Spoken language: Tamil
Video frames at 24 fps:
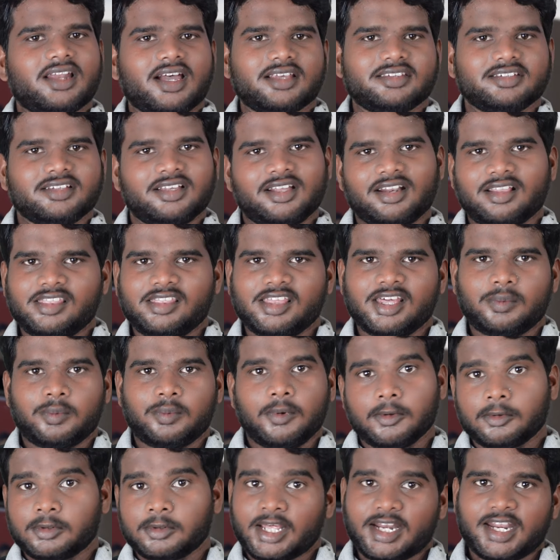லாஸுங்கிறது
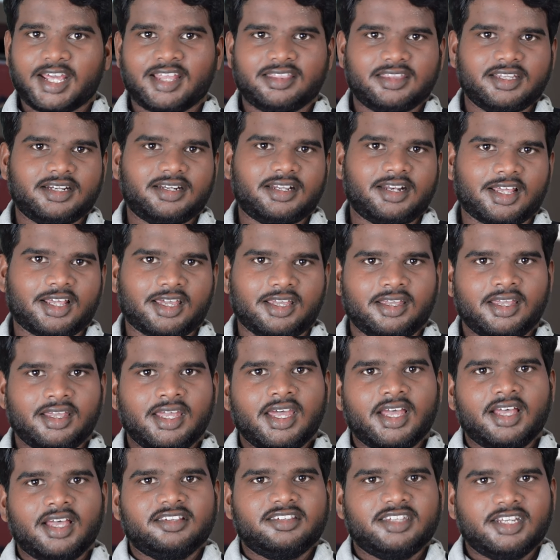ஏற்படும் நிறையா தேட்டருக்கு
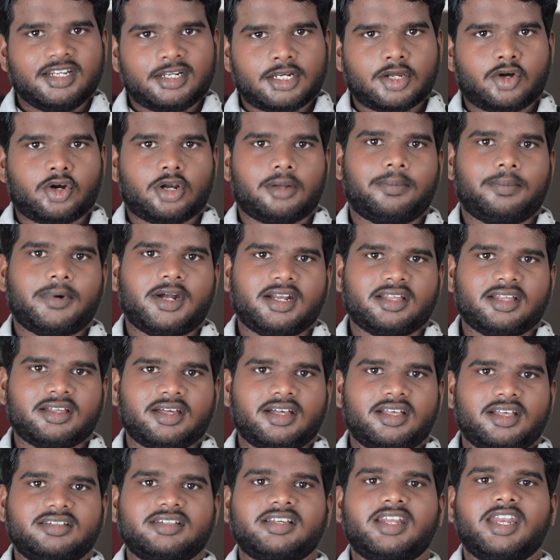சீட்டை
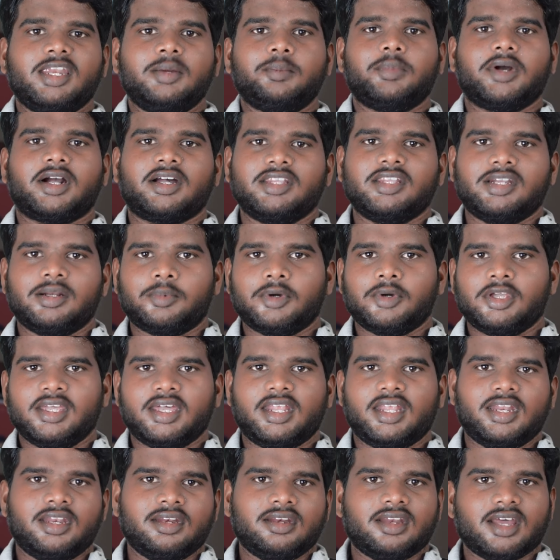உடப்பானுங்க ஸ்க்ரீன் பக்கத்தில் போய்
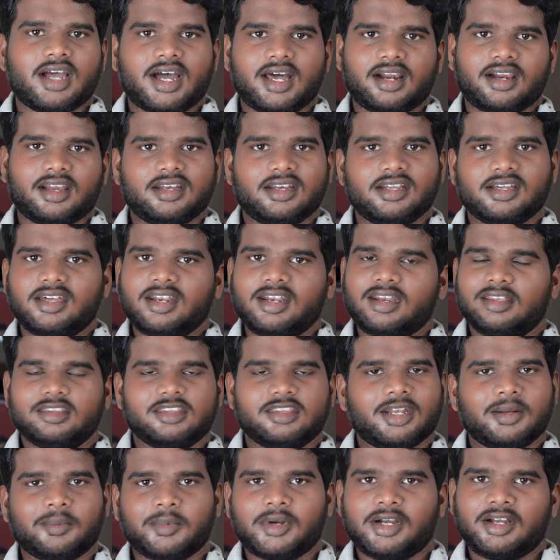ஏறி இந்த ஆறுன்னு
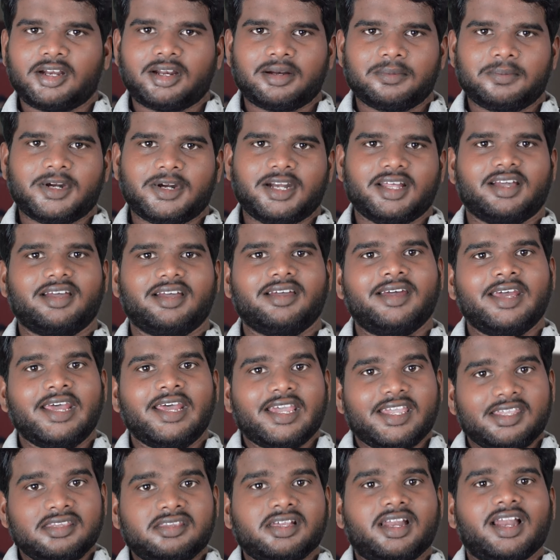கிறுக்குத்தனம் பண்ணிருப்பானுங்க
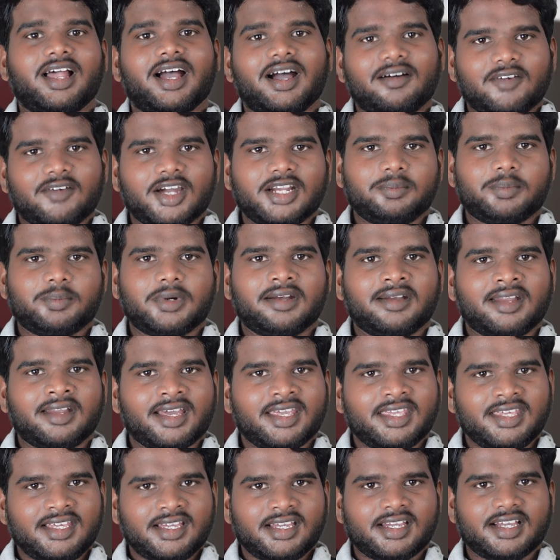இதெல்லாம் அவாய்ட்
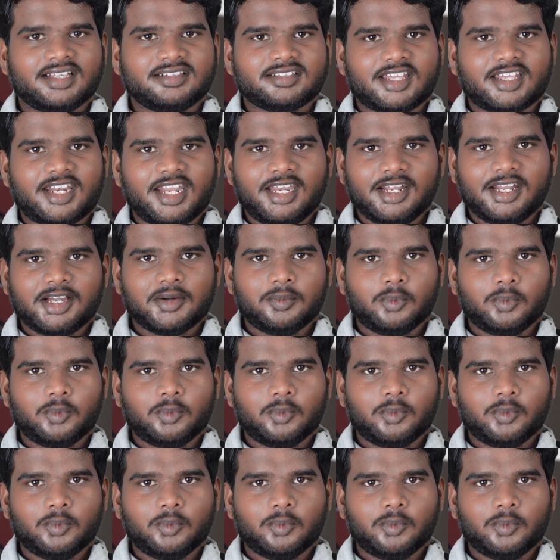பண்ண இங்கே ஸ்க்ரீனுக்கு